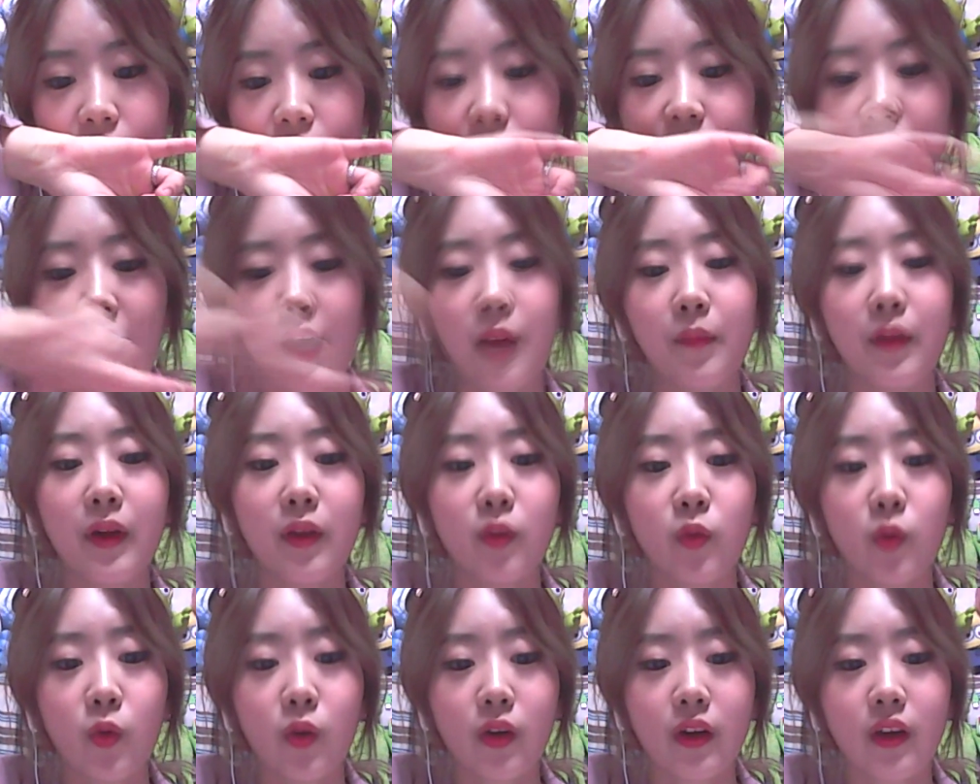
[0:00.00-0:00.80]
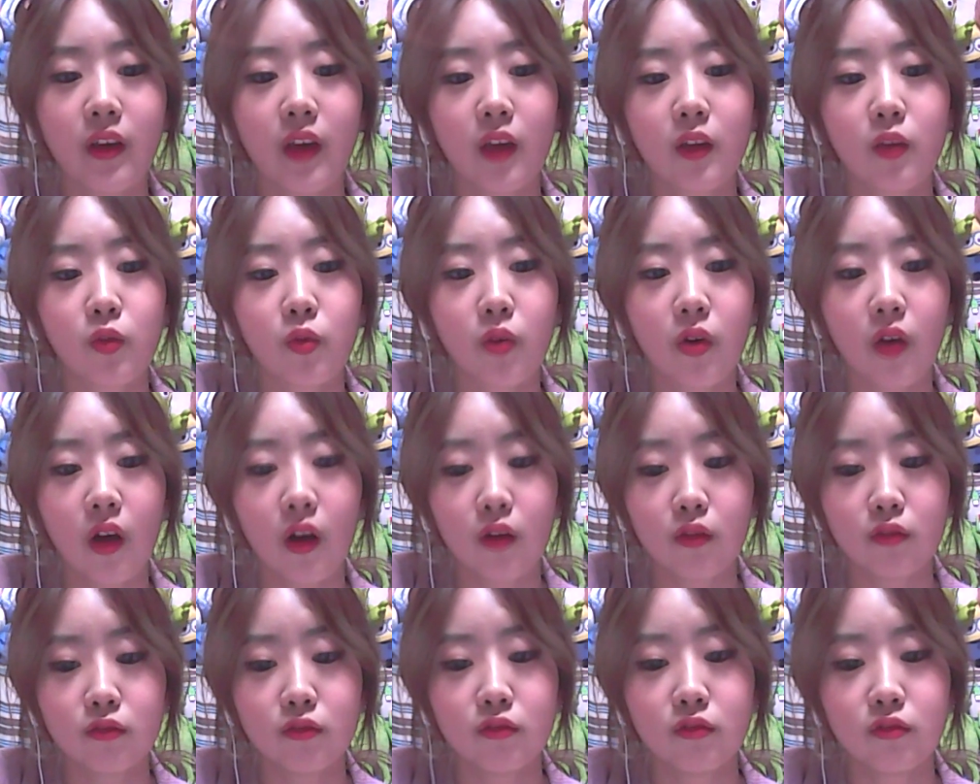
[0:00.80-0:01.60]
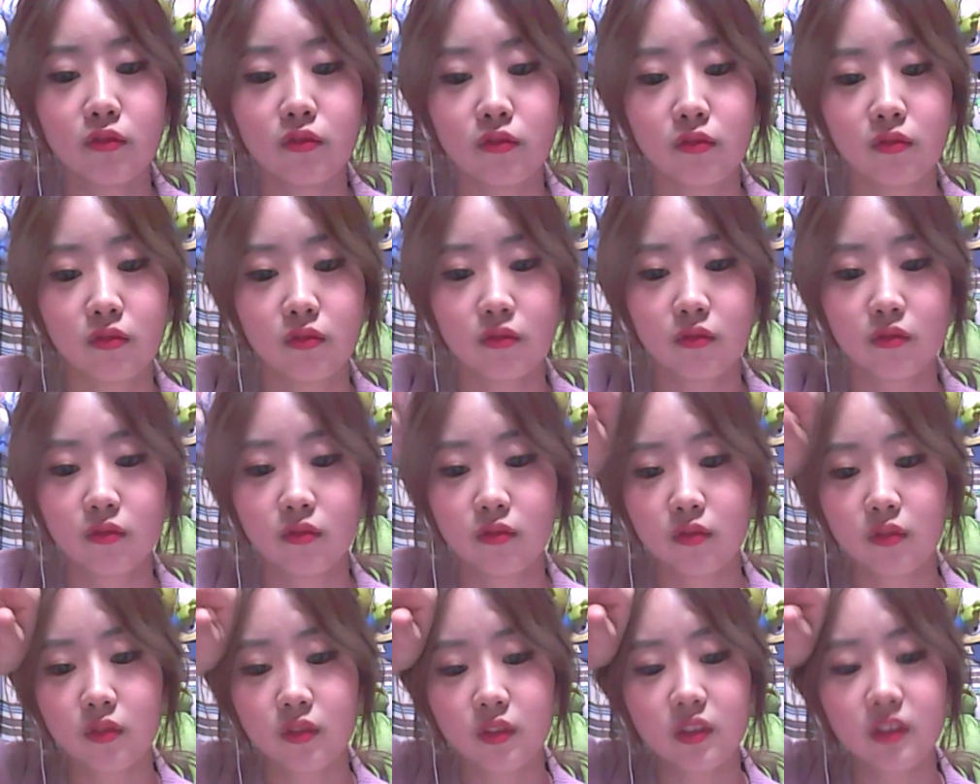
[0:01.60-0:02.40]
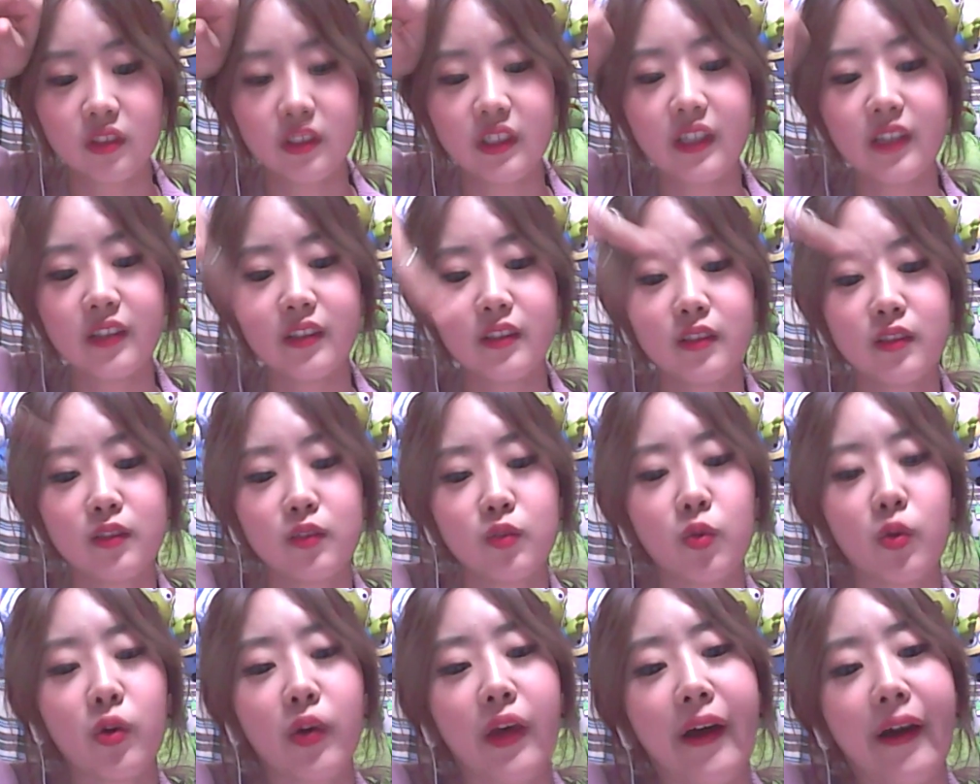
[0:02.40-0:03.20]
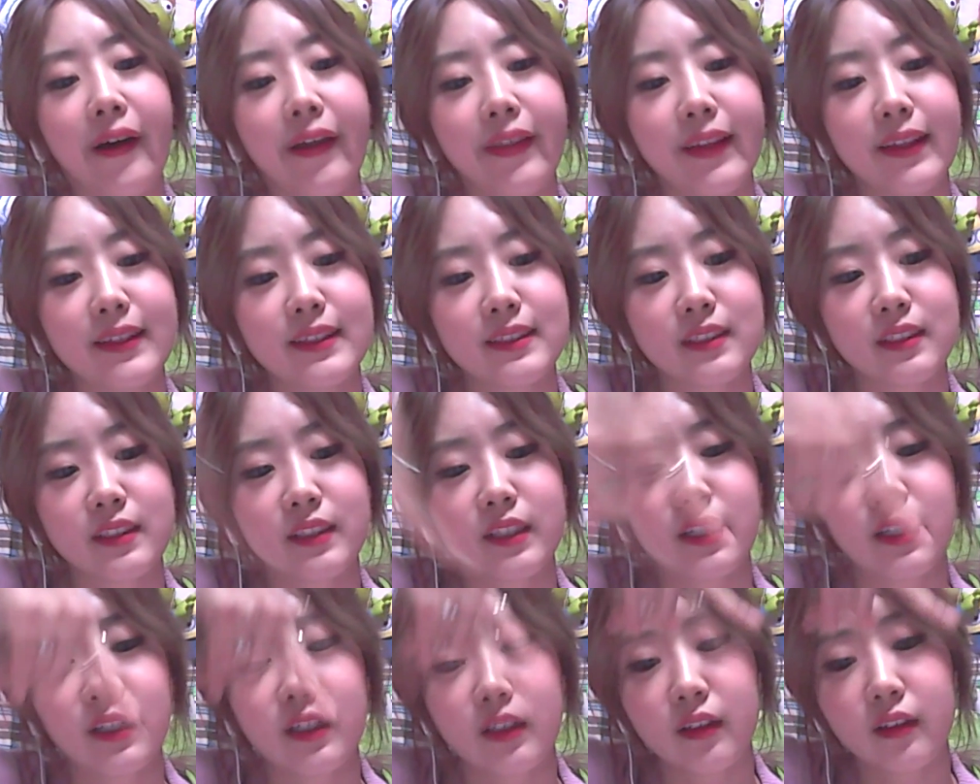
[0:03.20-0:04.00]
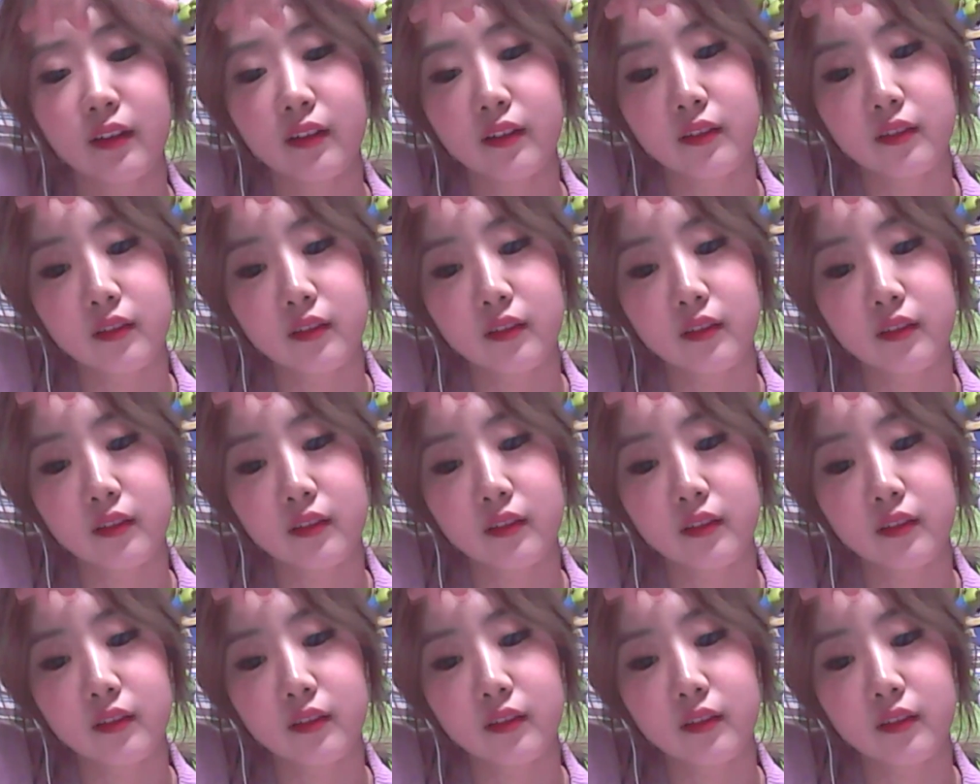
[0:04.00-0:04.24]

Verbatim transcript: 나만 노래 계속하고 그대들은 노래 안 하잖아.